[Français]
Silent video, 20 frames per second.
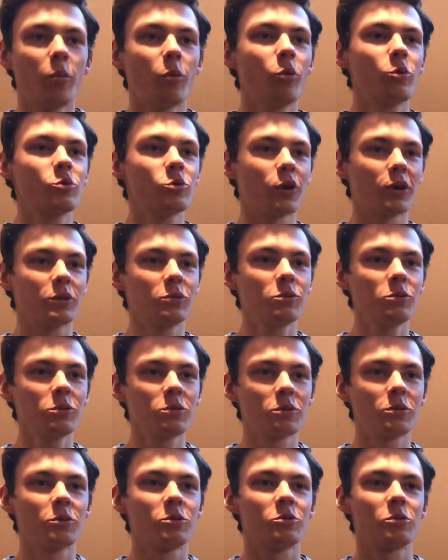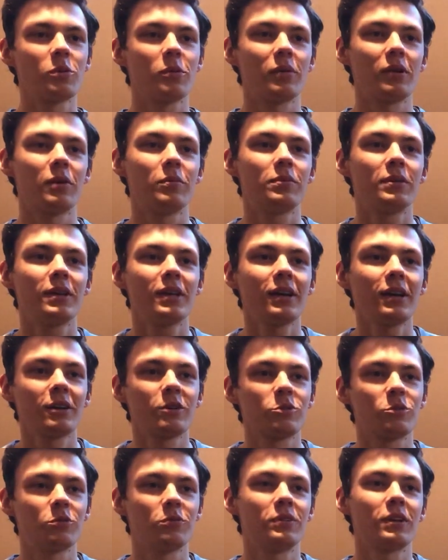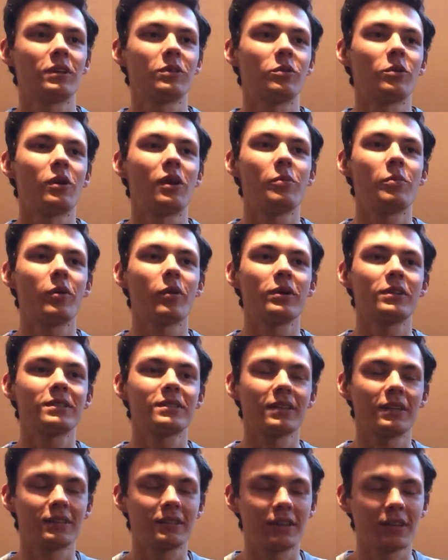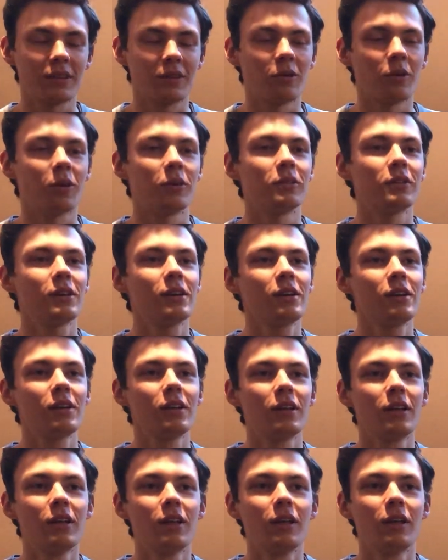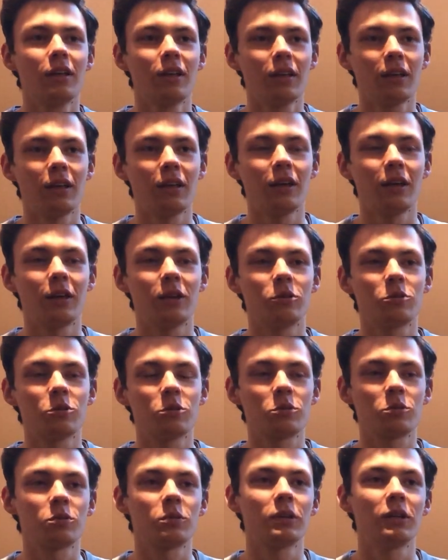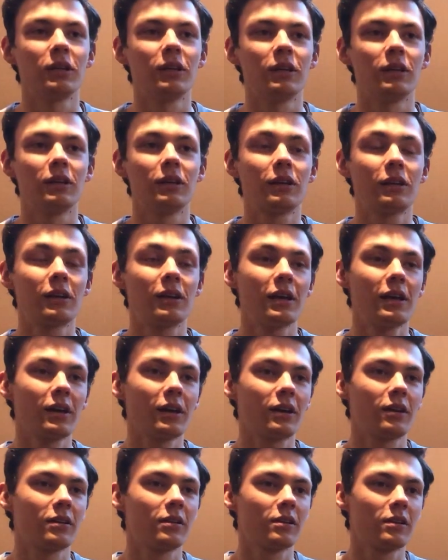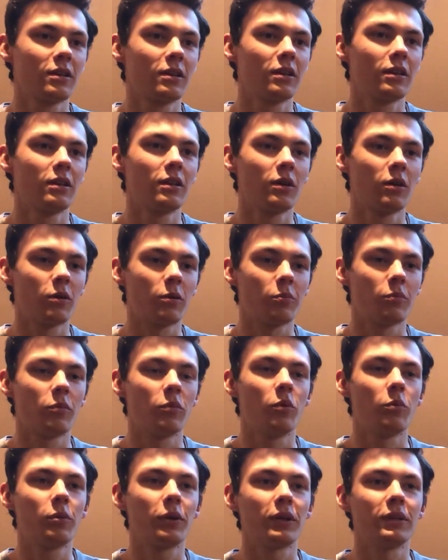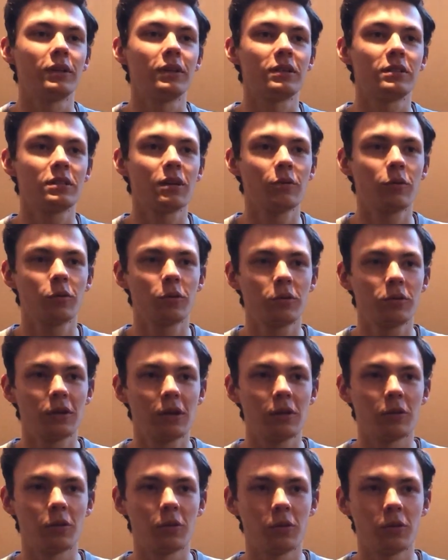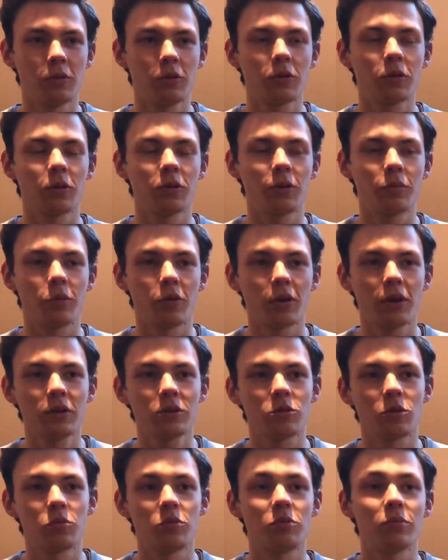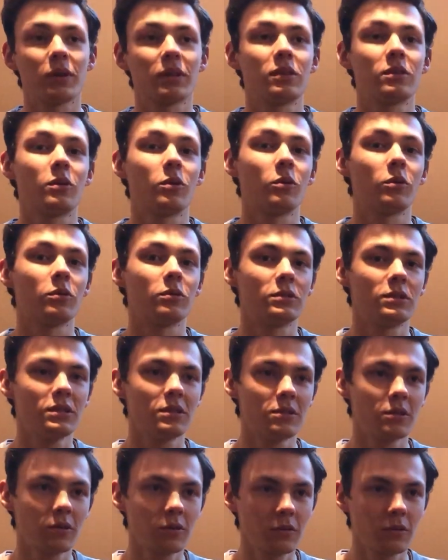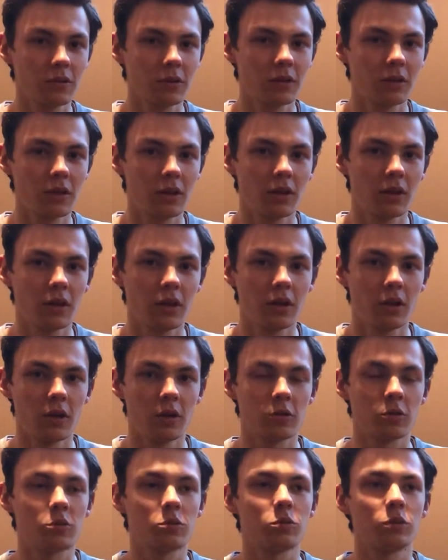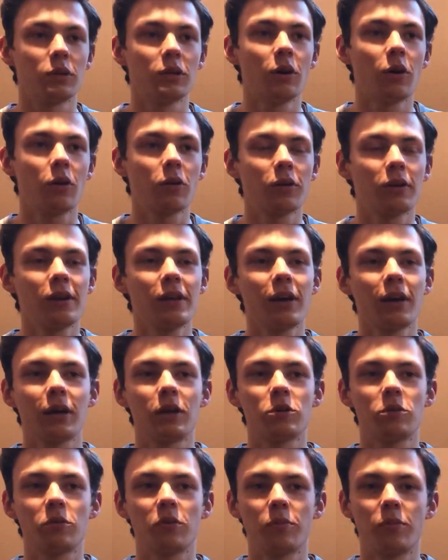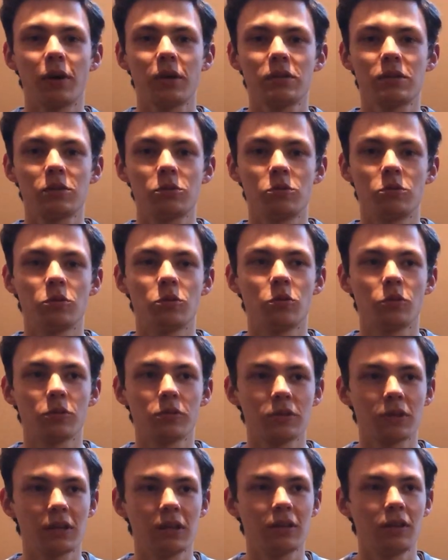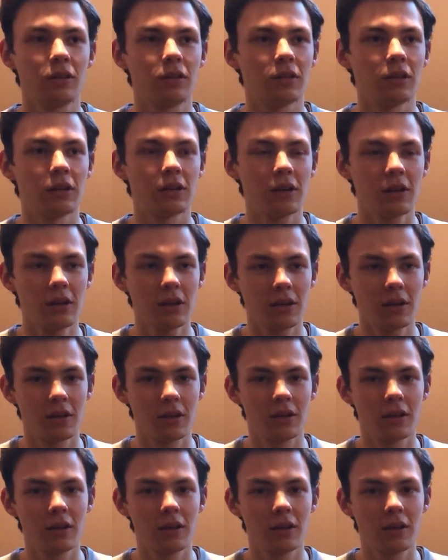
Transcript: Bonjour à tous, je m'appelle Pierre, je viens de la paroisse Sainte-Anne de Rethel et je suis clerc auprès des servants d'hôtel de Notre-Dame de Reims depuis maintenant 10 ans. Je suis grand clerc et je fais partie du conseil des clercs